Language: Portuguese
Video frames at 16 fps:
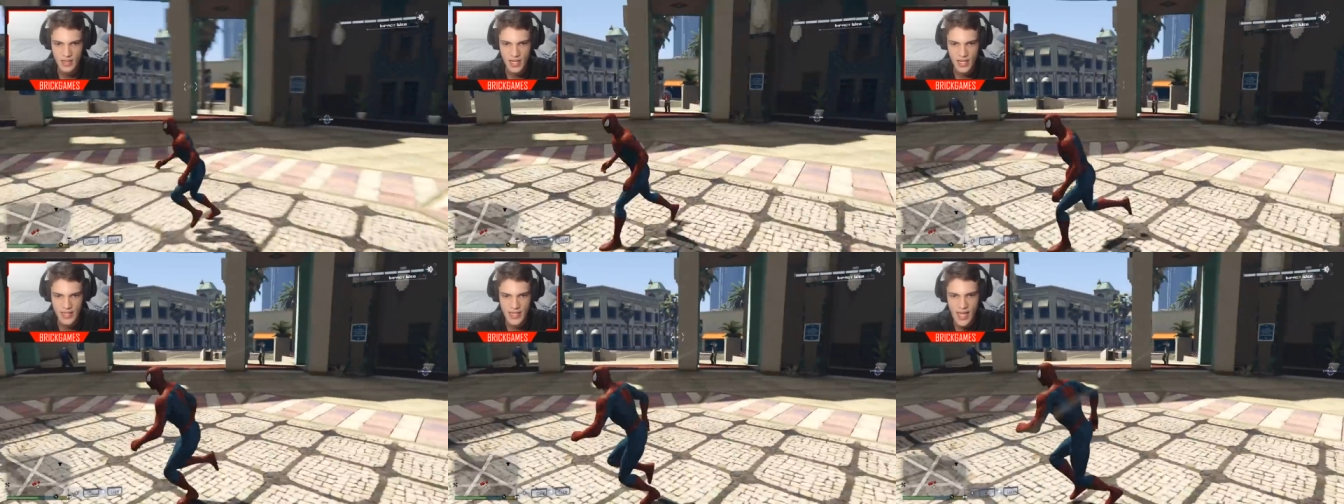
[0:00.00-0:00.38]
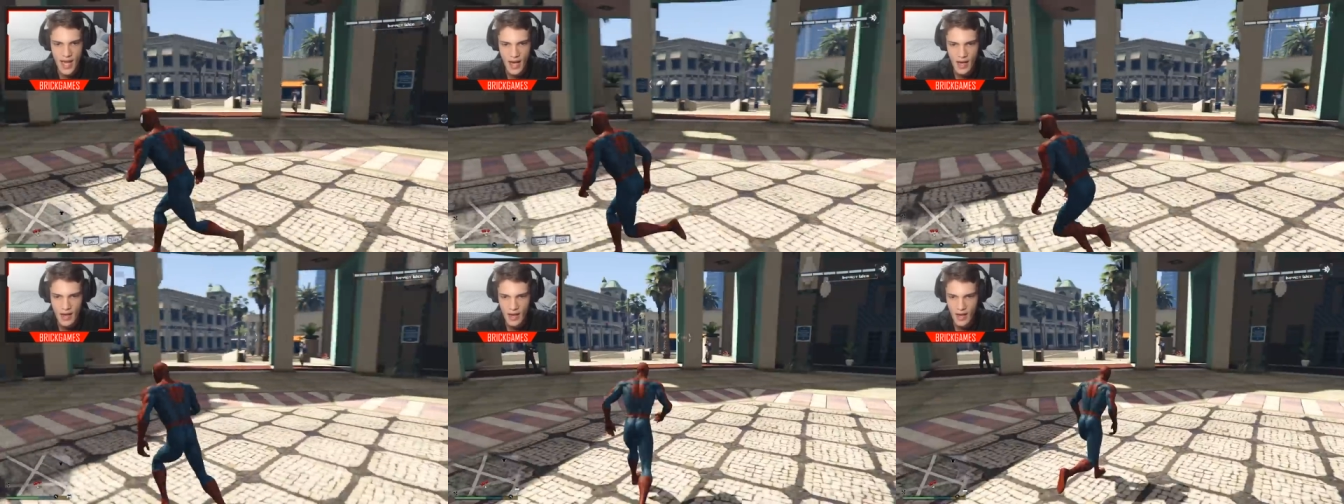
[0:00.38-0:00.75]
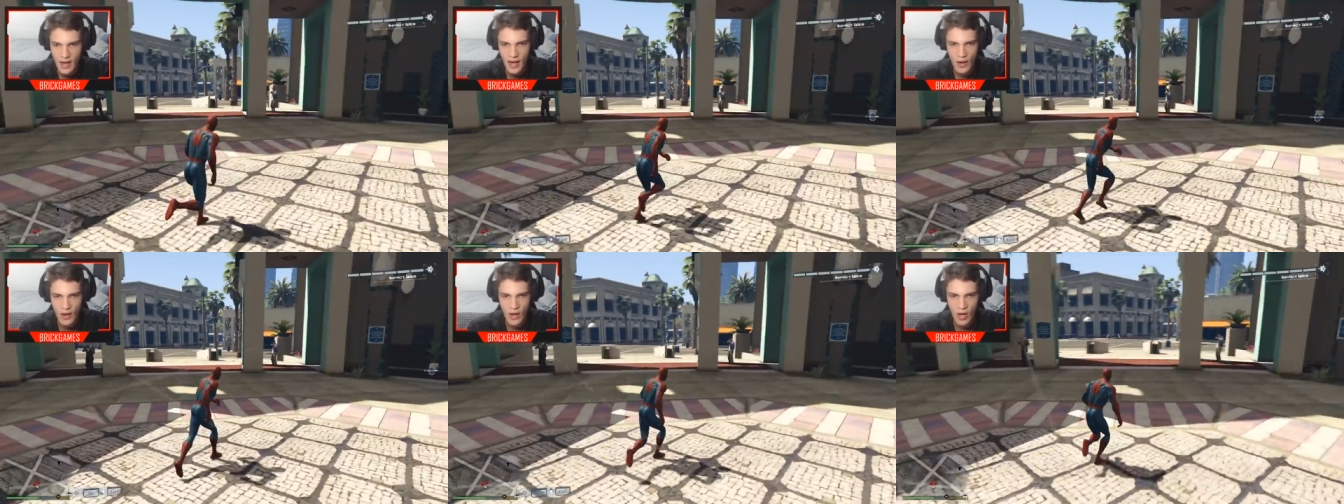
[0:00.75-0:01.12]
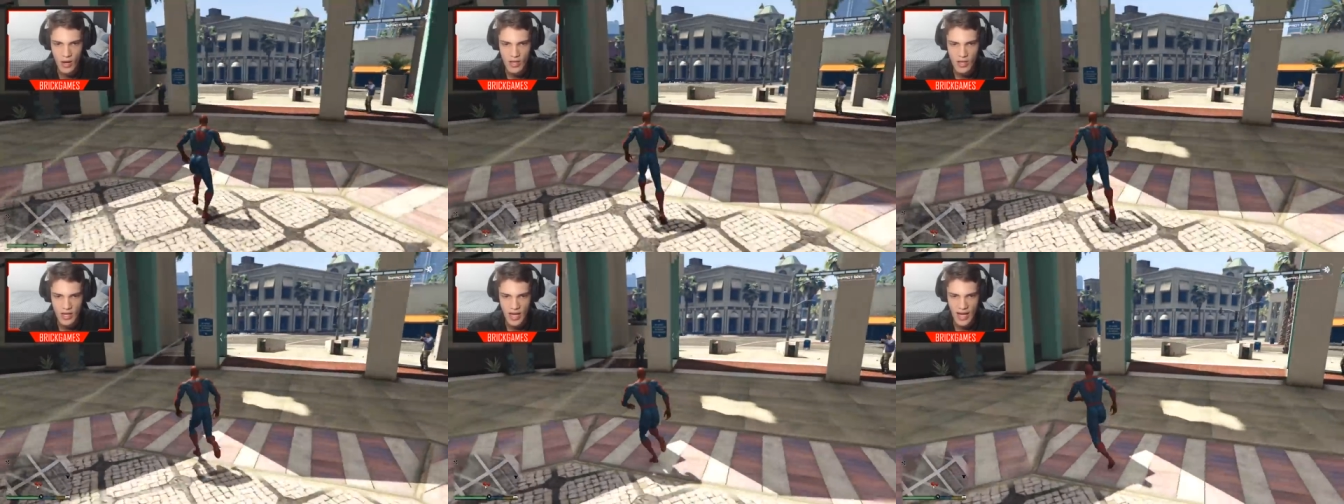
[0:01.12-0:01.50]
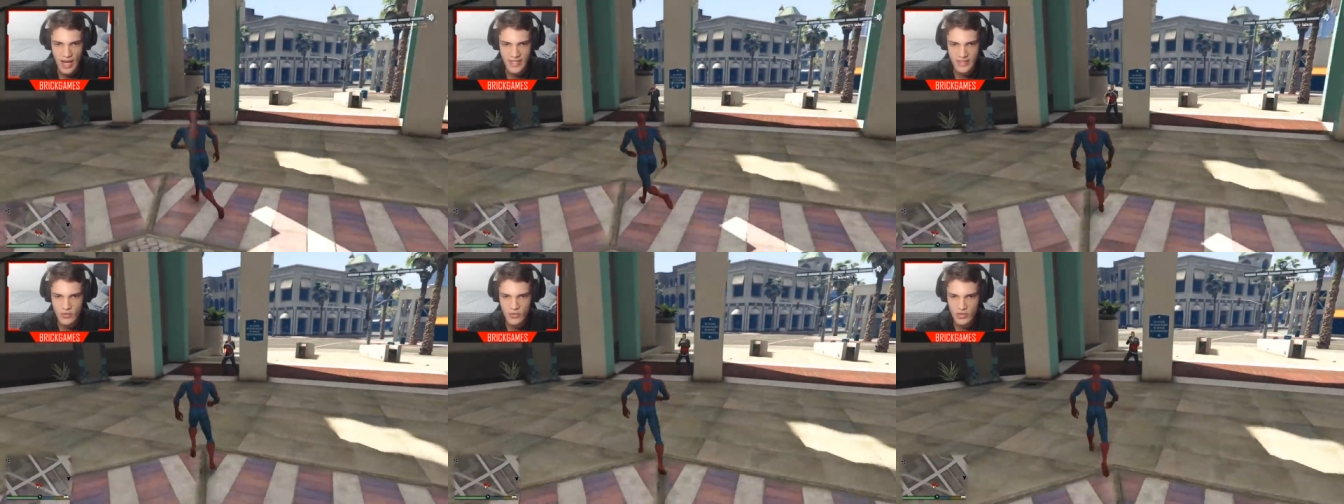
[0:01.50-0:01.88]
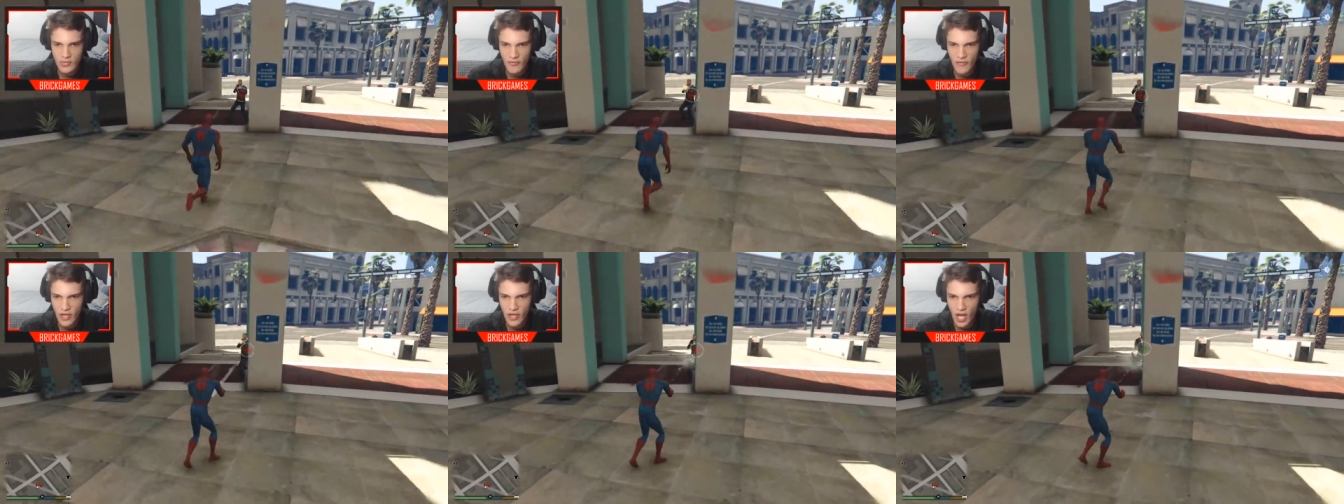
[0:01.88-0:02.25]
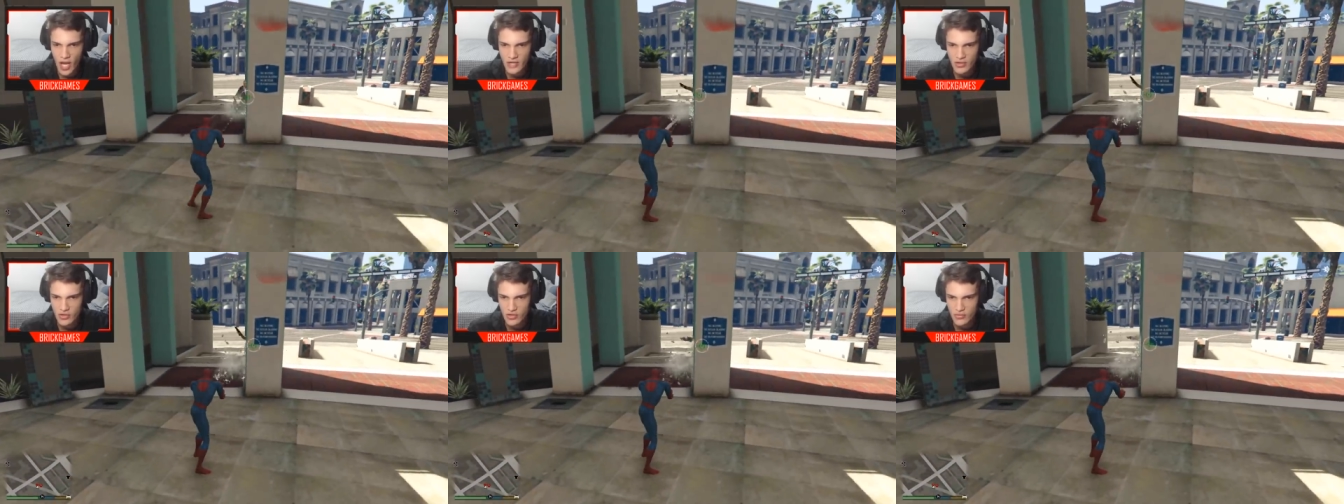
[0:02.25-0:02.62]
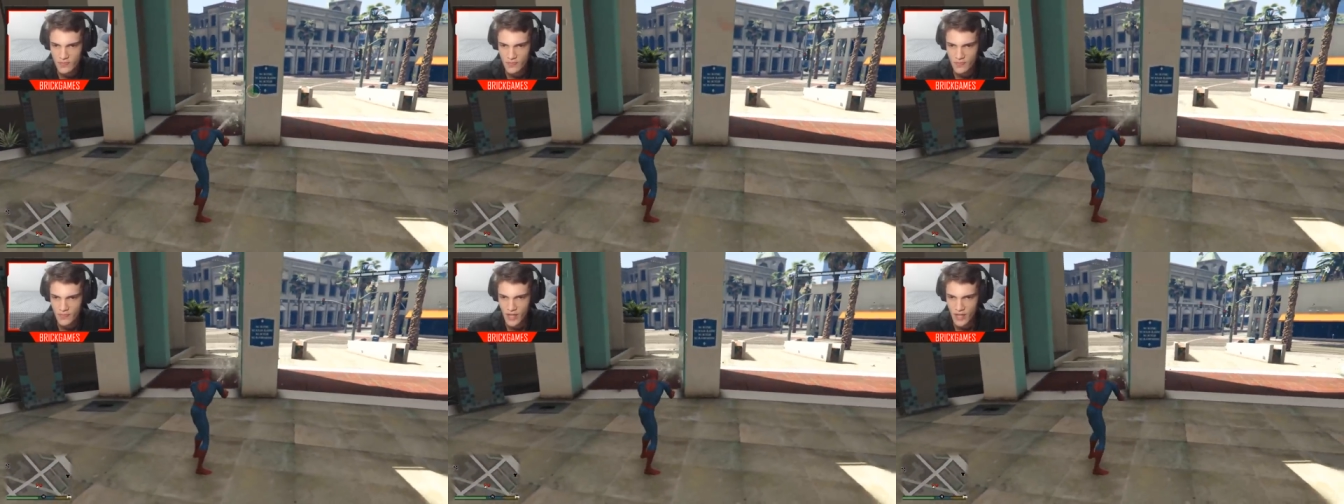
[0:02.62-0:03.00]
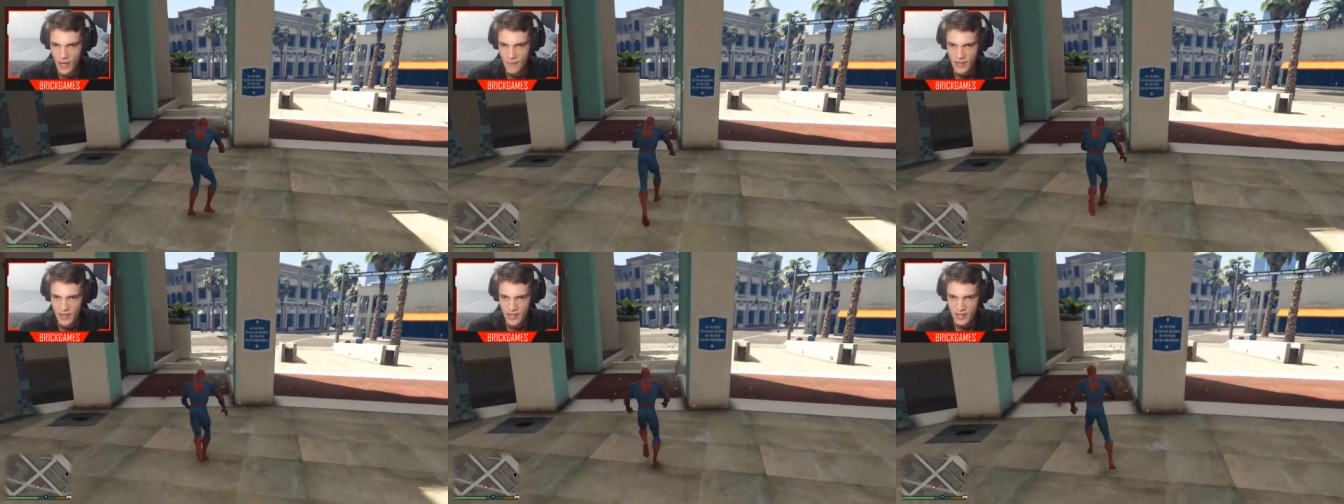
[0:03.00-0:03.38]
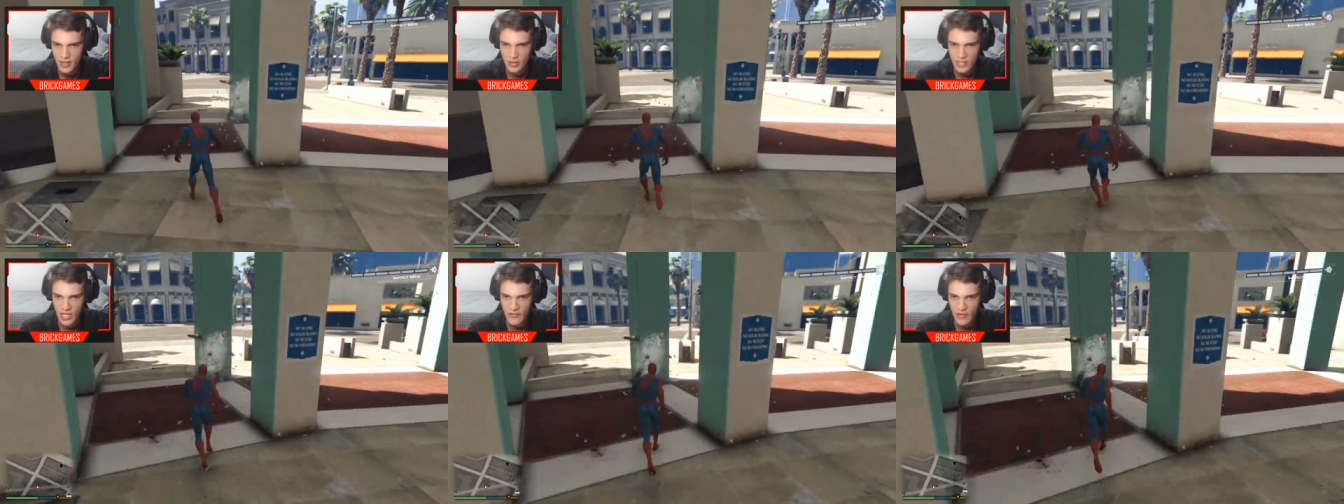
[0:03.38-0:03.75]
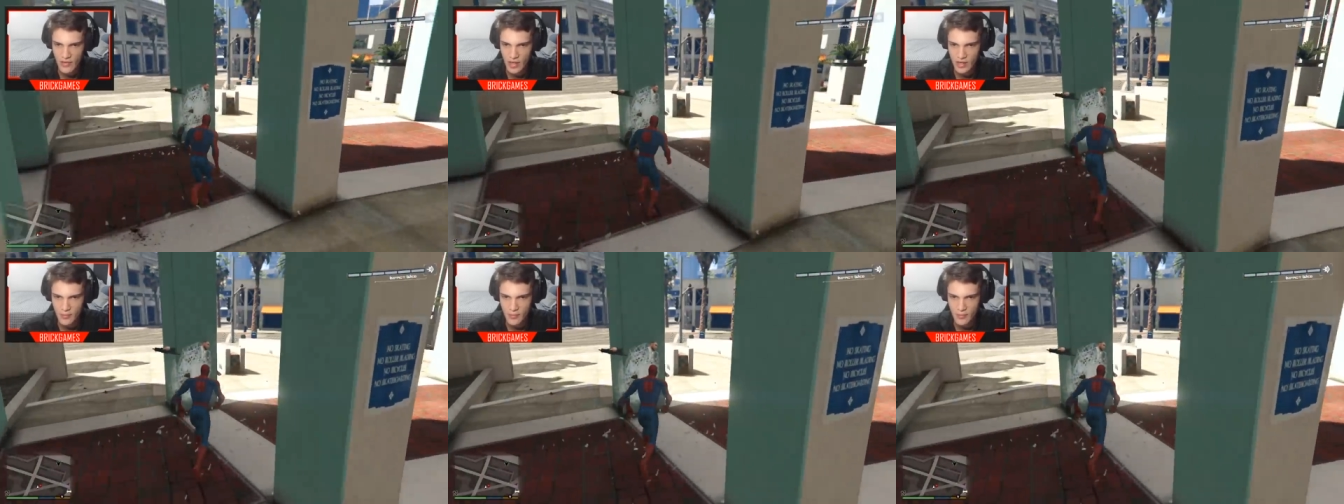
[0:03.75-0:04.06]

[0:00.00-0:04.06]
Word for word: Cadê? Ah, ó. Ah, são os mafiosos ah, que eu tava em